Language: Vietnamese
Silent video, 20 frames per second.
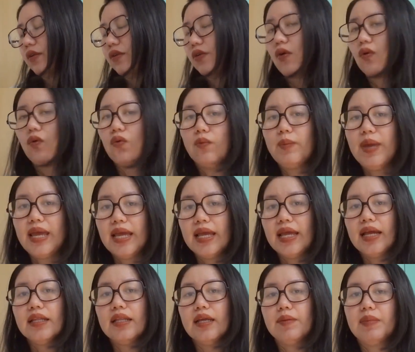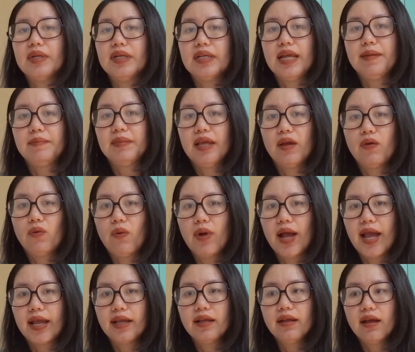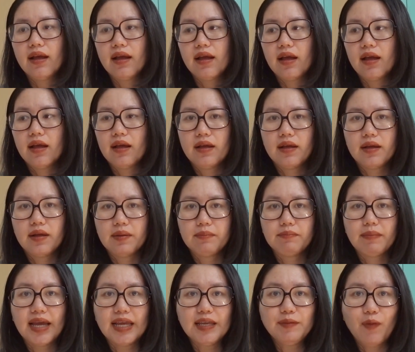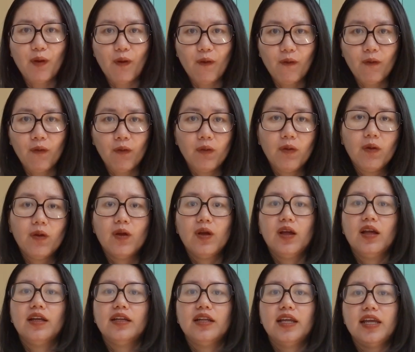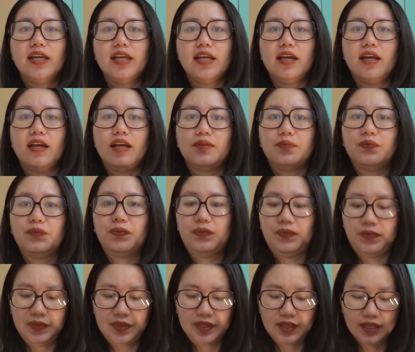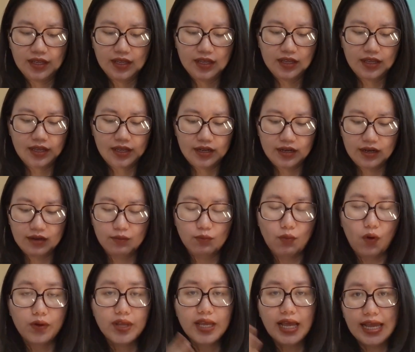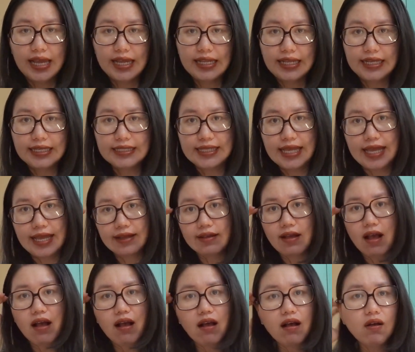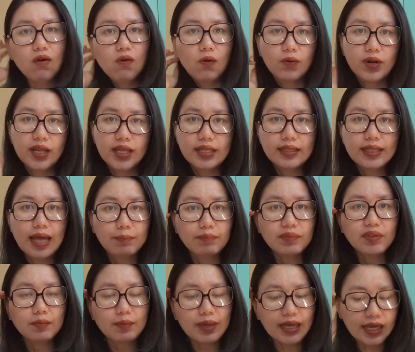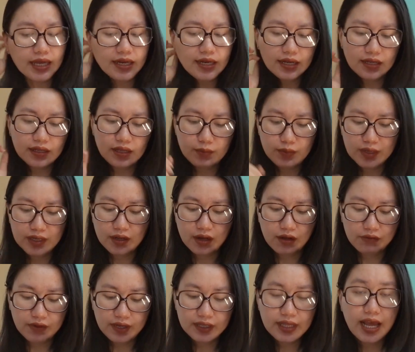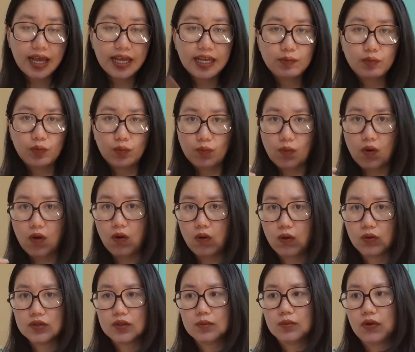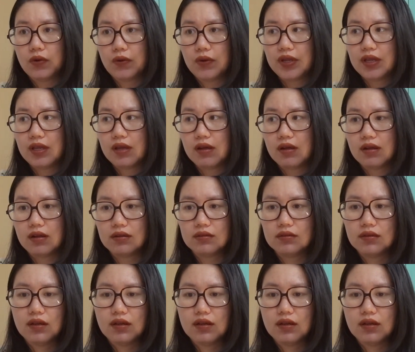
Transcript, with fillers: đồ của bé thì mình đem theo khoảng uh, ờ, 7 bộ thì ờ, mỗi ngày thì sẽ có hộ lý tắm cho bé nè thì mình cần phải thay một bộ xong rồi à,